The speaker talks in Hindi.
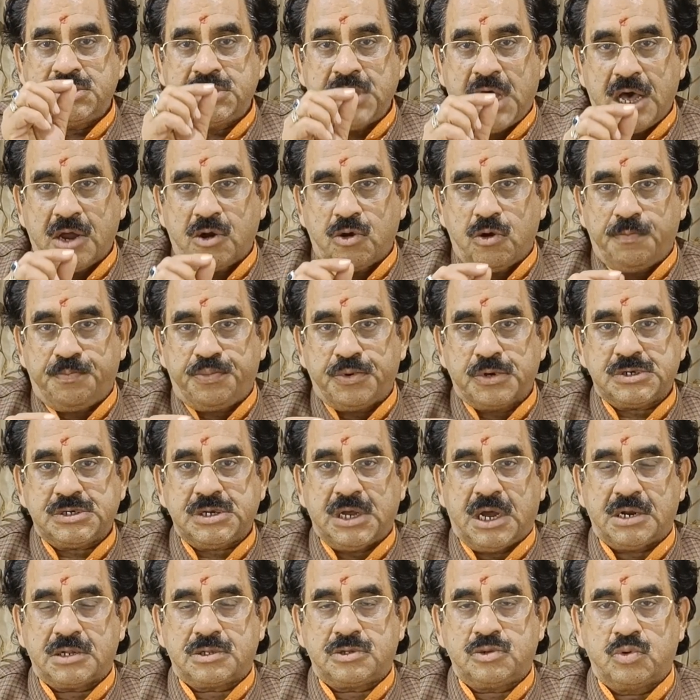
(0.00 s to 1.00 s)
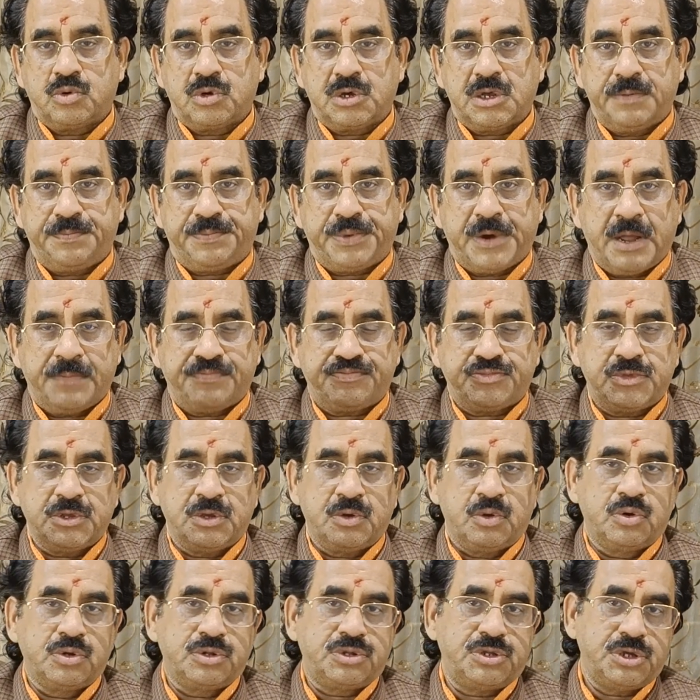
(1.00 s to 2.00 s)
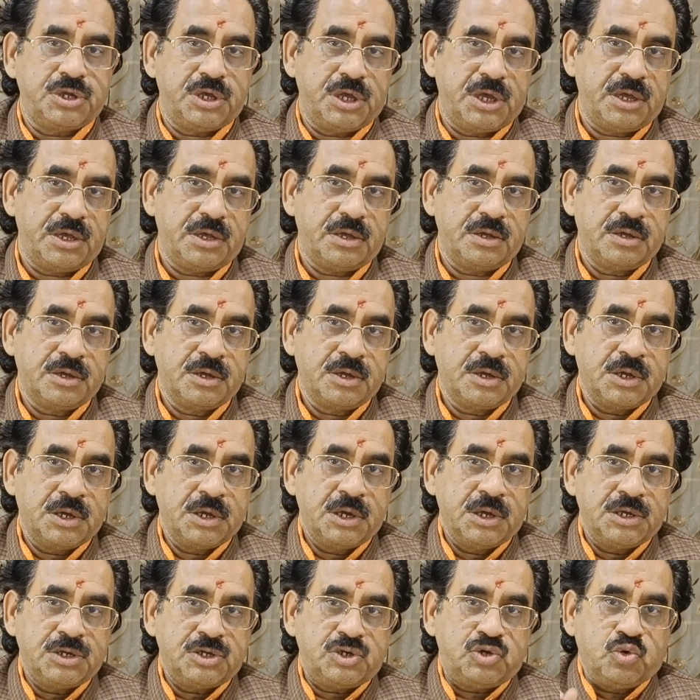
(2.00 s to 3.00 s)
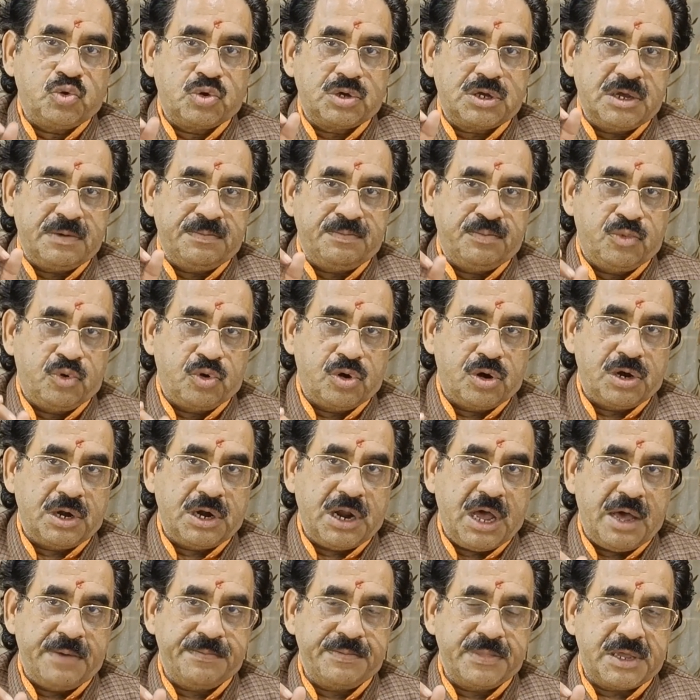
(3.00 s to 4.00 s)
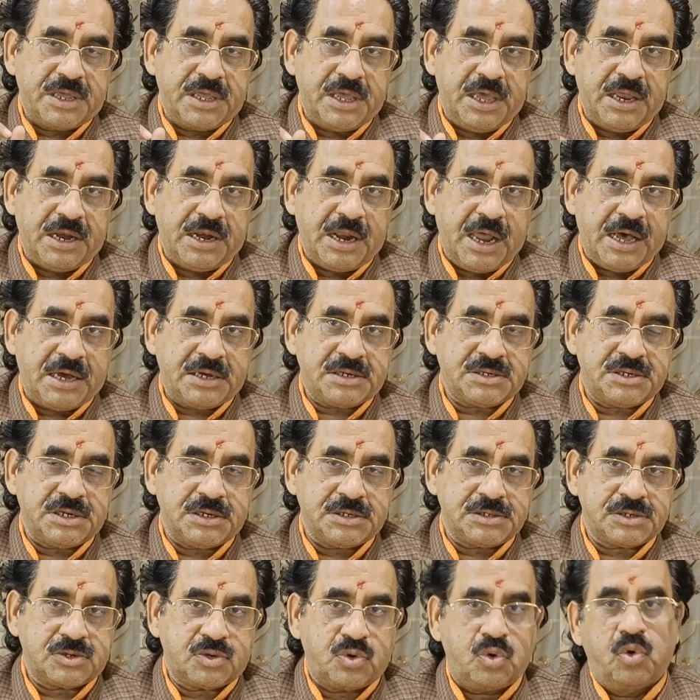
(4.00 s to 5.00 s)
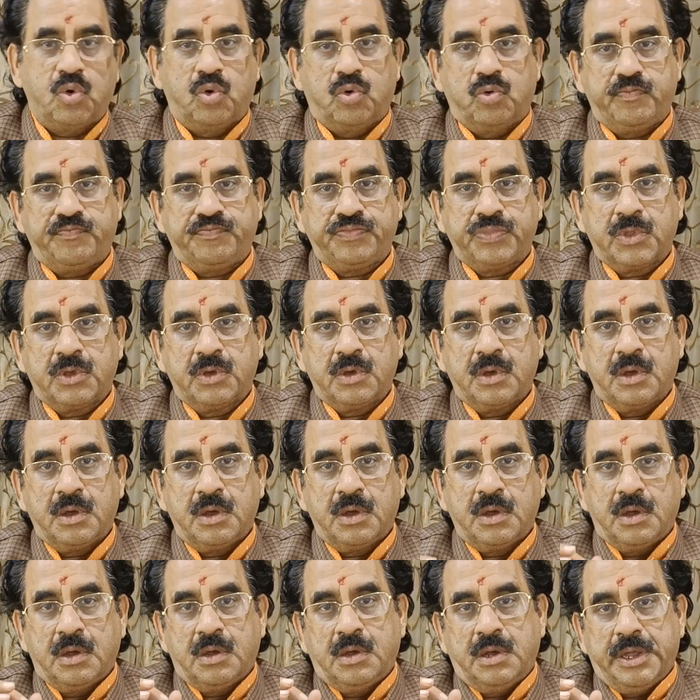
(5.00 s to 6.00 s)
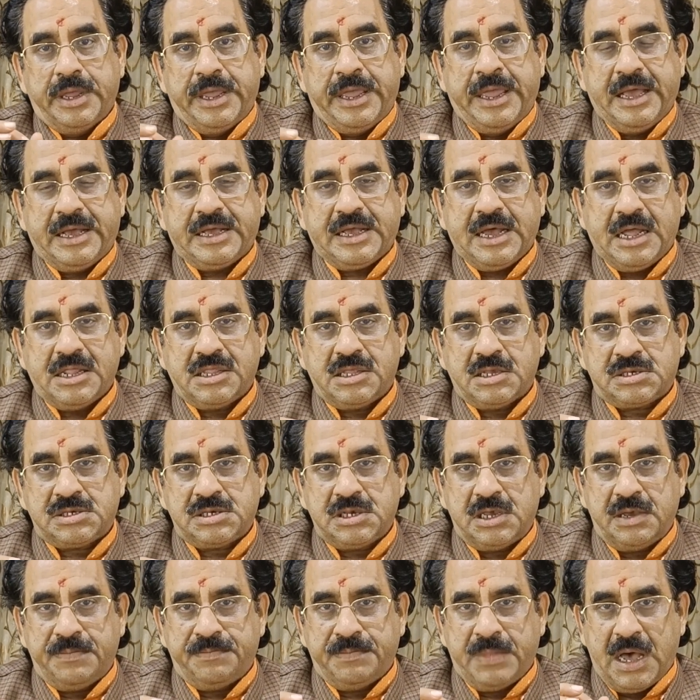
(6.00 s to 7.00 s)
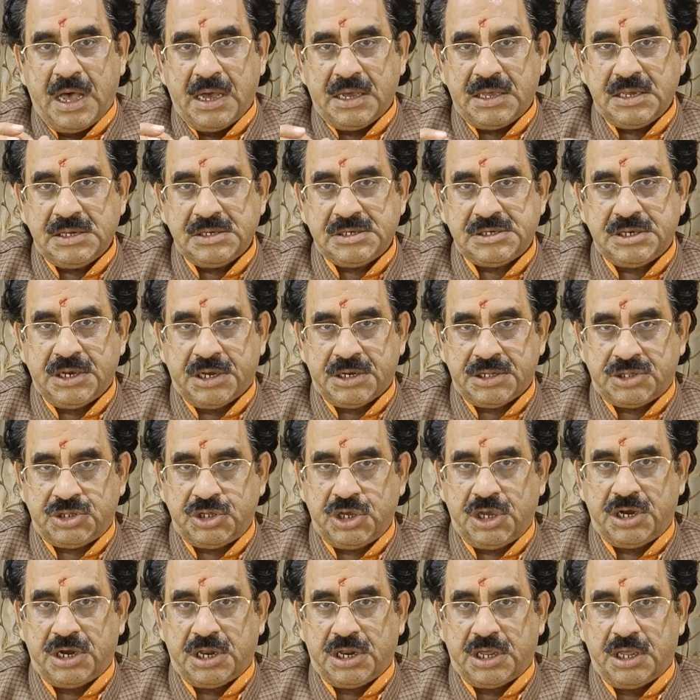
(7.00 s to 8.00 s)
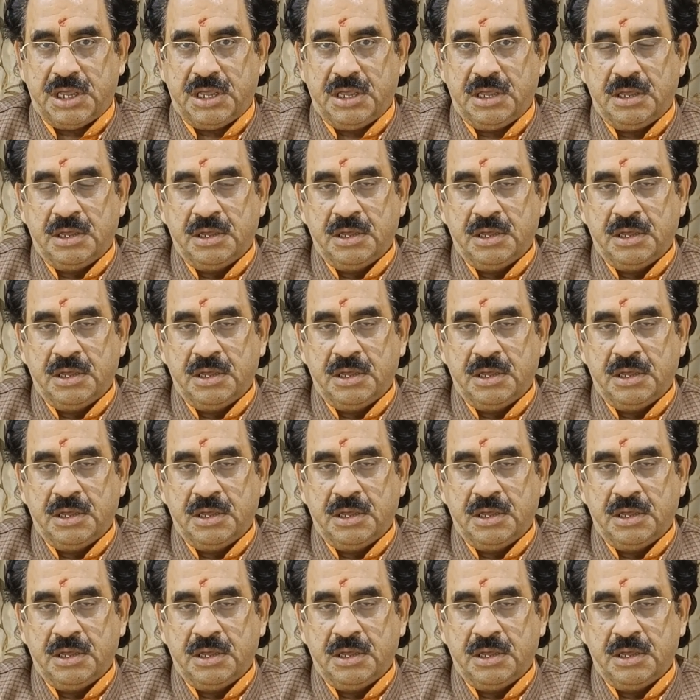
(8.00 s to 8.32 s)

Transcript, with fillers: चारों पुरुषार्थों की प्राप्ति होती है क्योंकि मुर नाम के राक्षस को एकादशी माँ की शक्ति ने